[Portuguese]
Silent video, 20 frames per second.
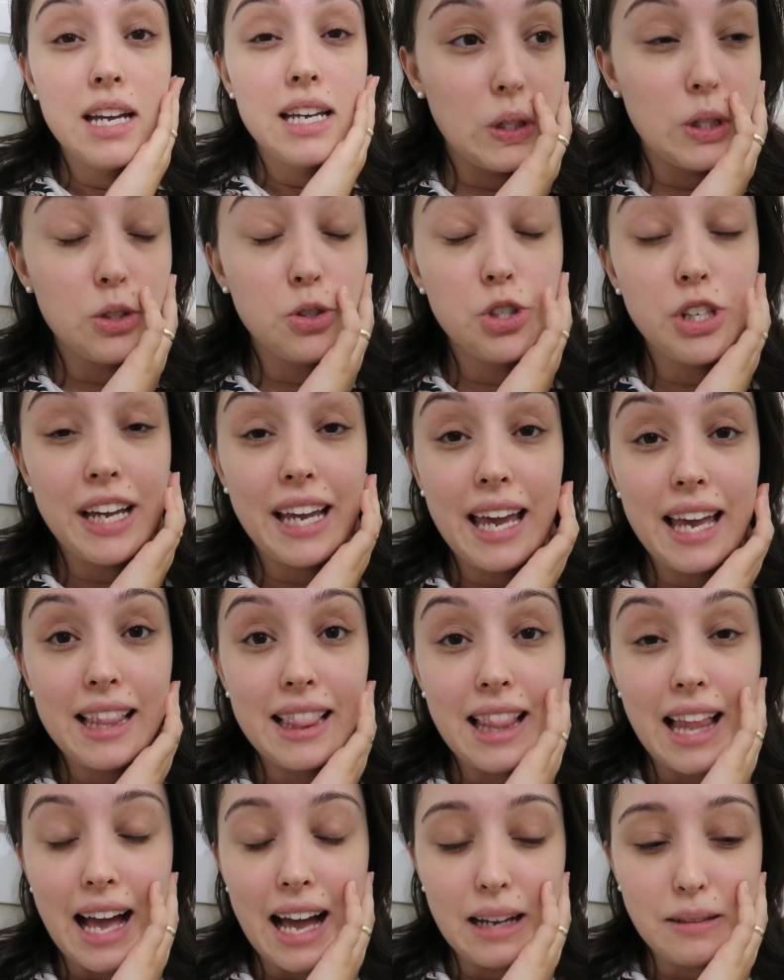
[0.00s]
Quando eu cheguei
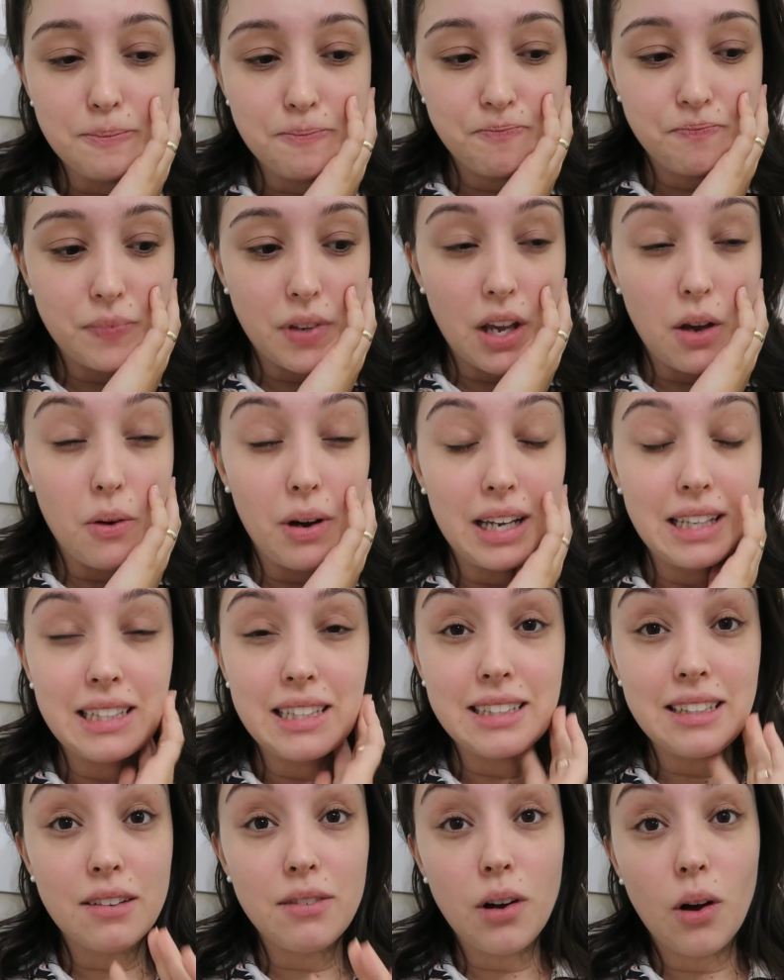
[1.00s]
lá, eu
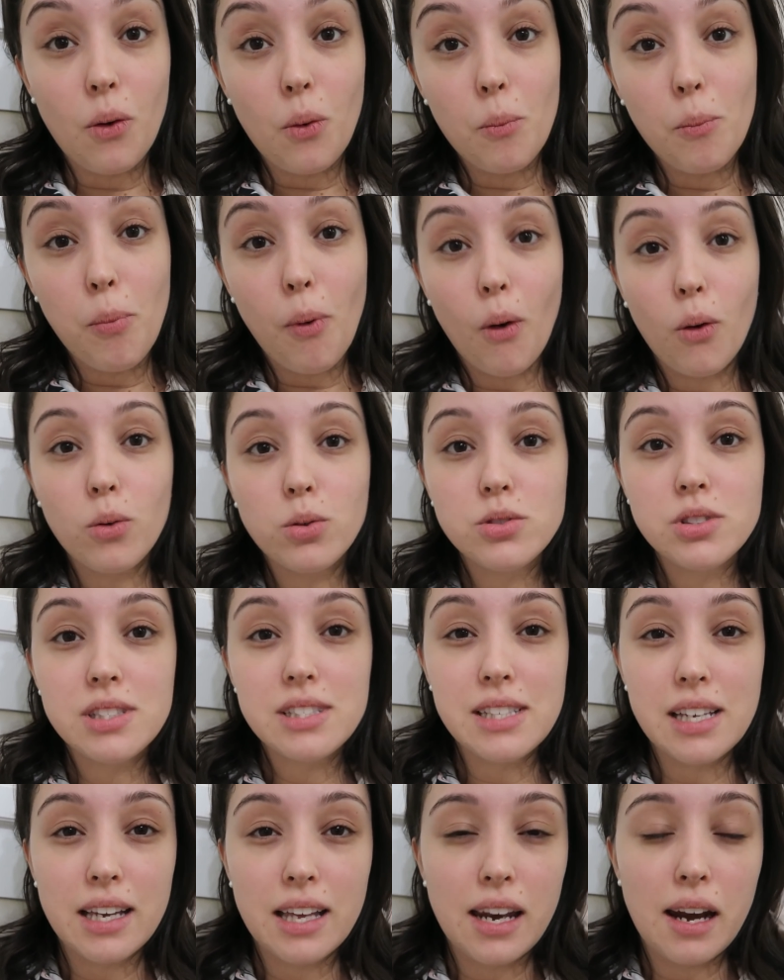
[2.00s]
ainda tava com um pouco
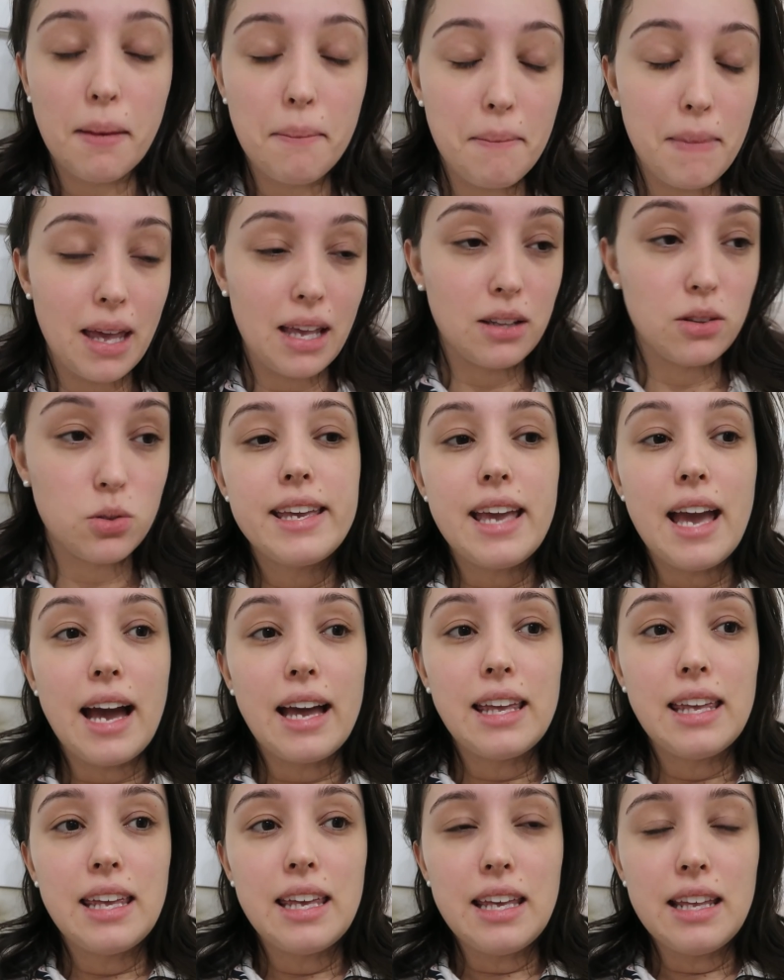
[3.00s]
de sangramento. E
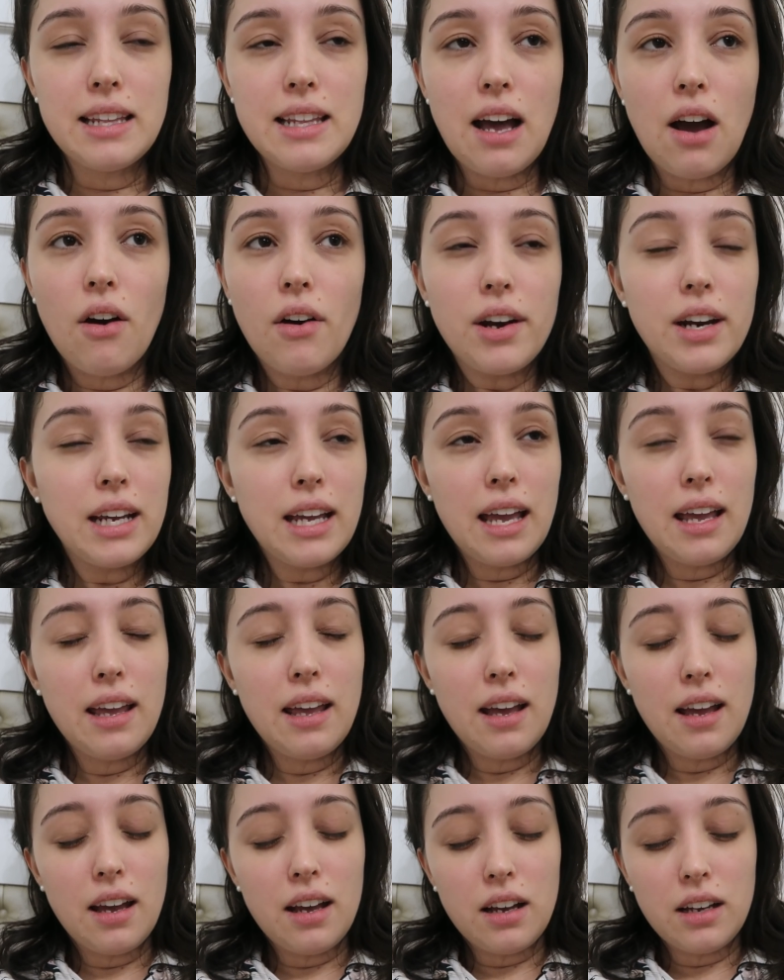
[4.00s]
aí, na hora
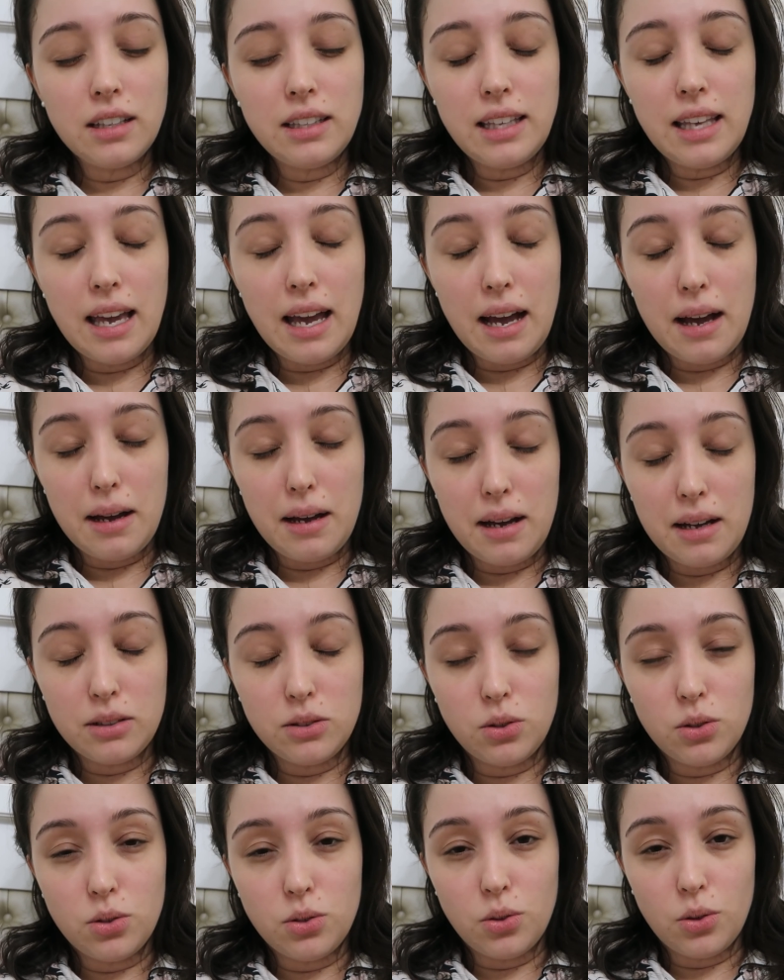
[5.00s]
que que
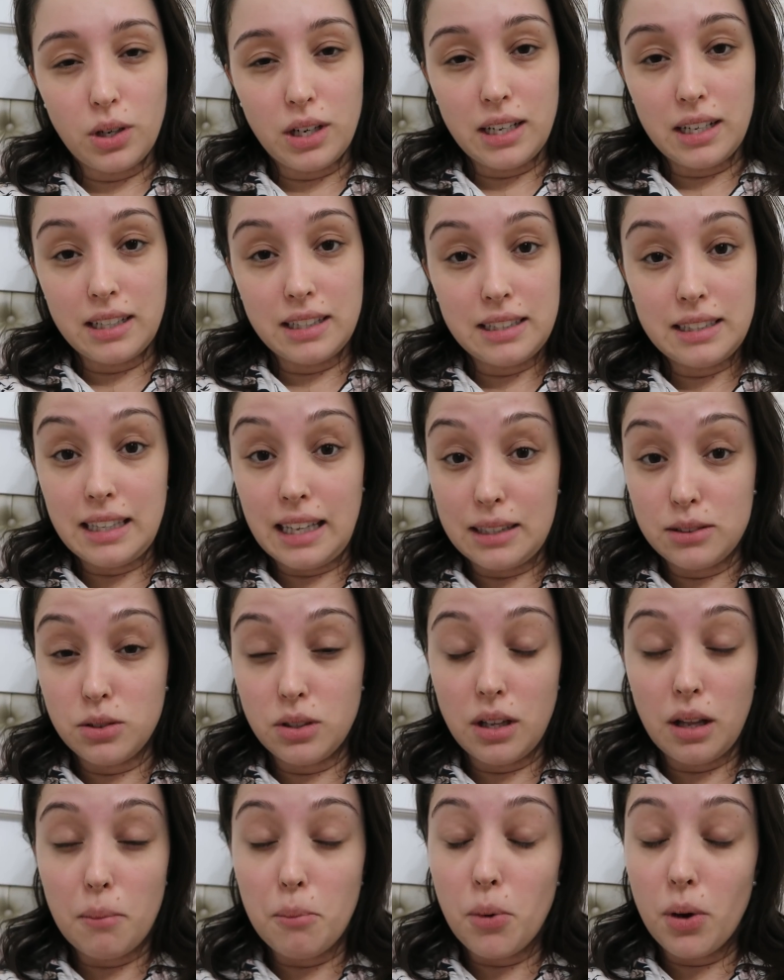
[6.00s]
a doutora lá
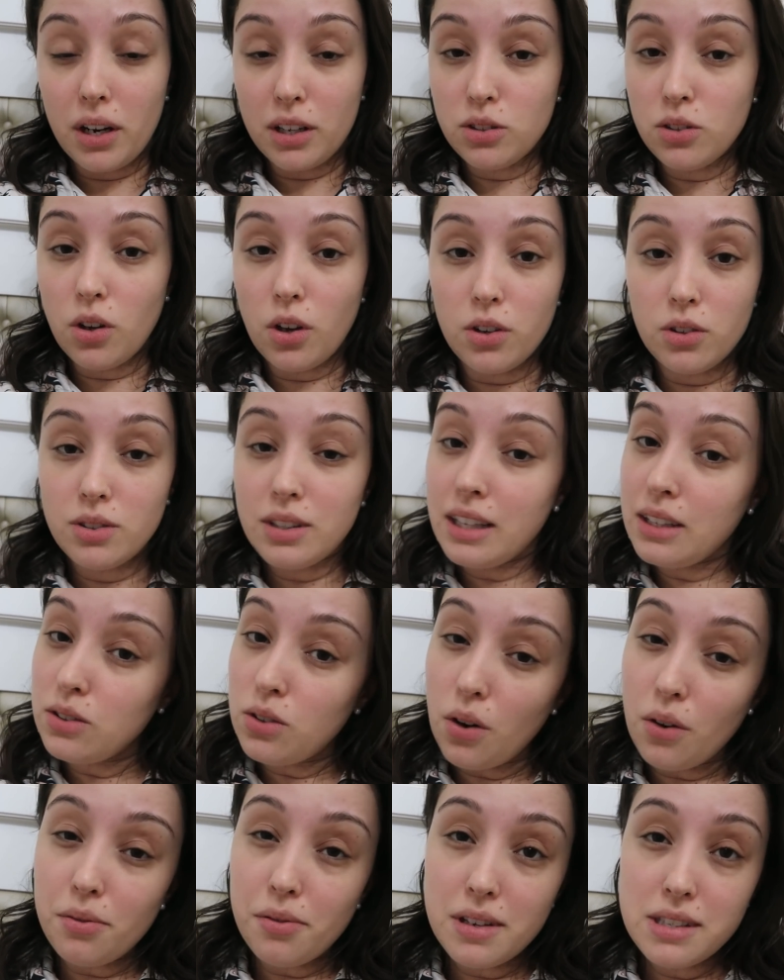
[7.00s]
do laboratório
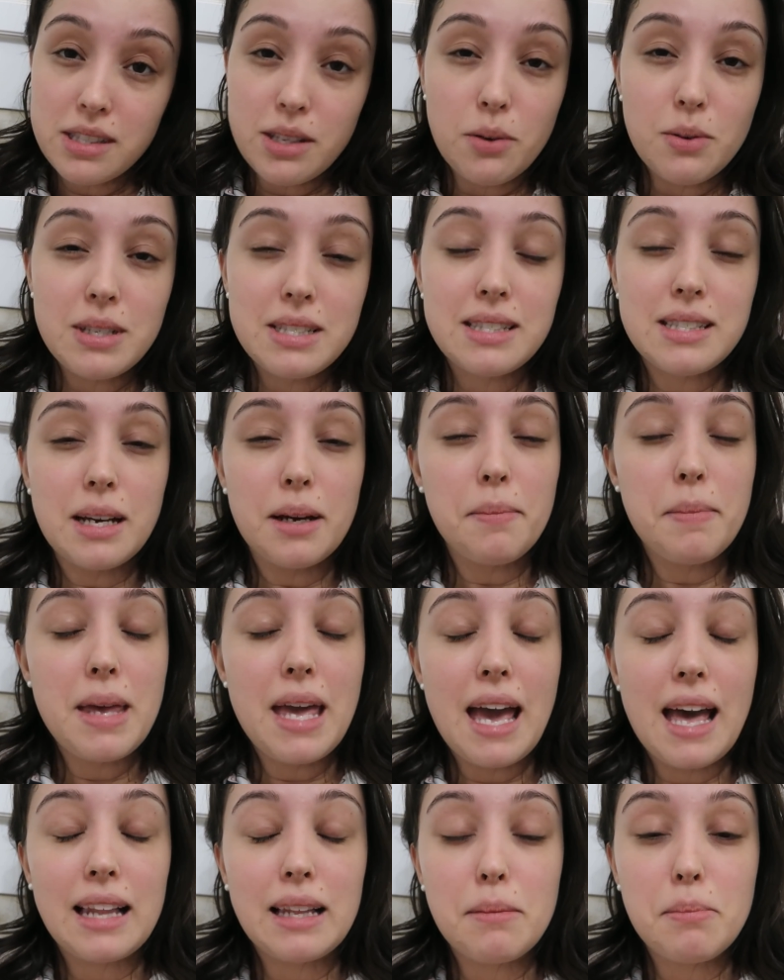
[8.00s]
tentou fazer o
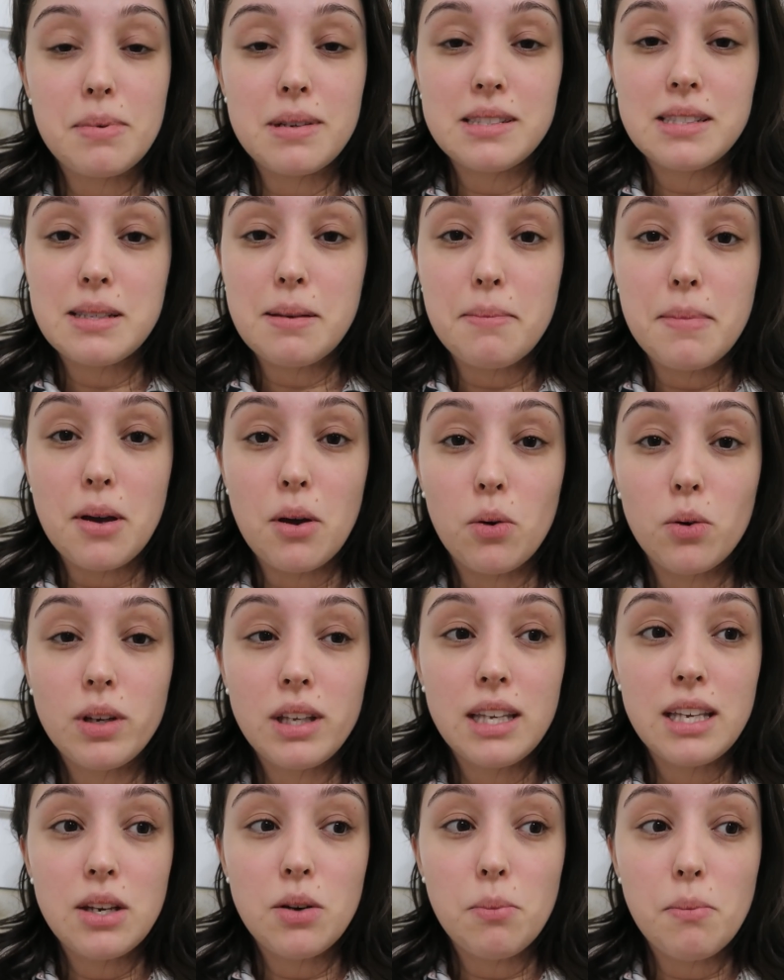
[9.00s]
exame, ela percebeu
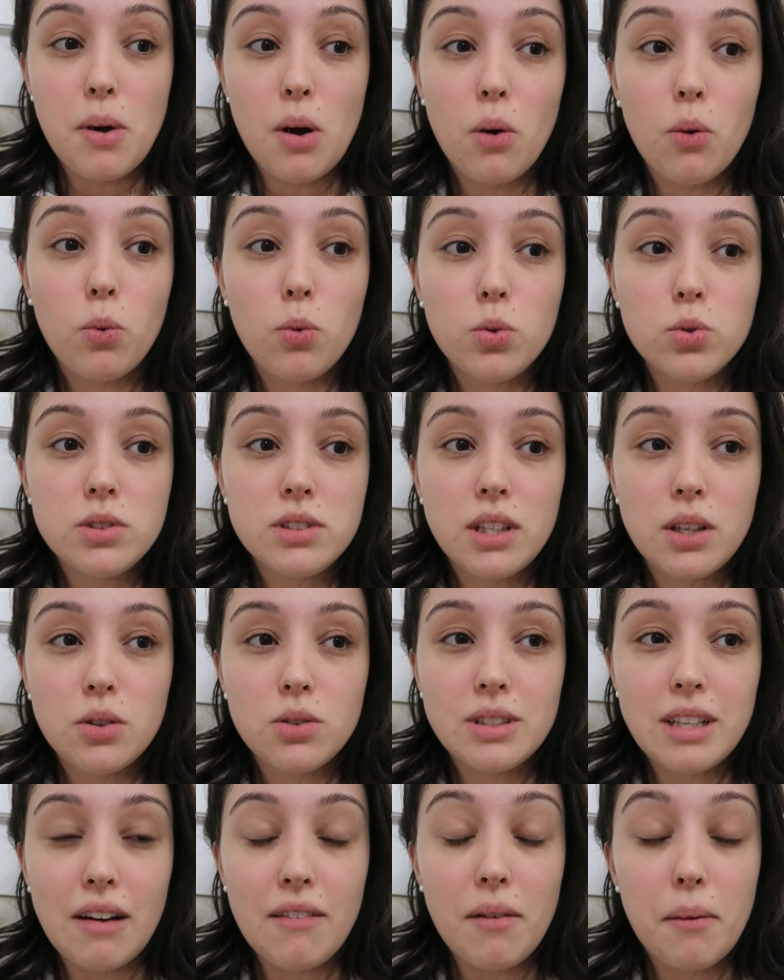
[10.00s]
que o meu
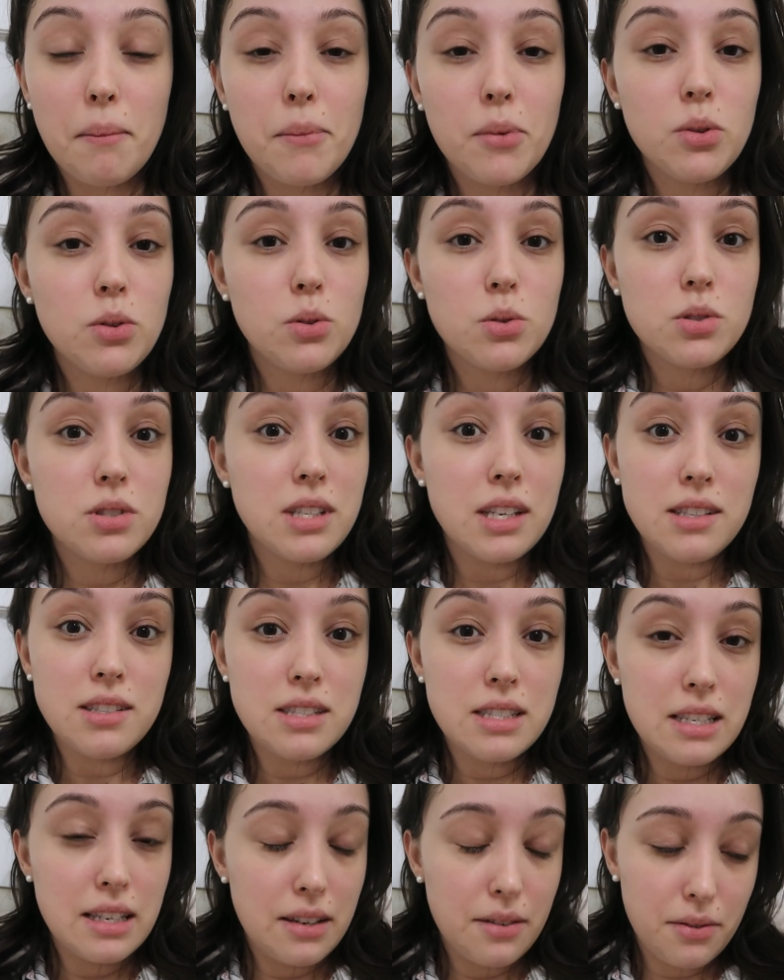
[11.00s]
útero estava muito
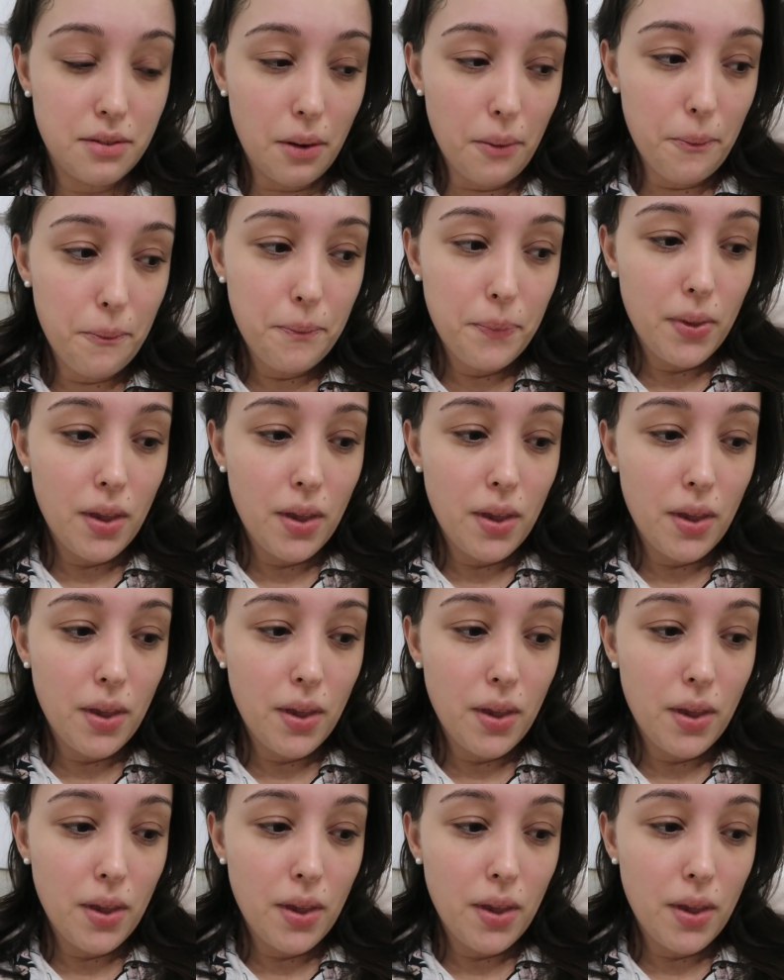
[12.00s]
sensível.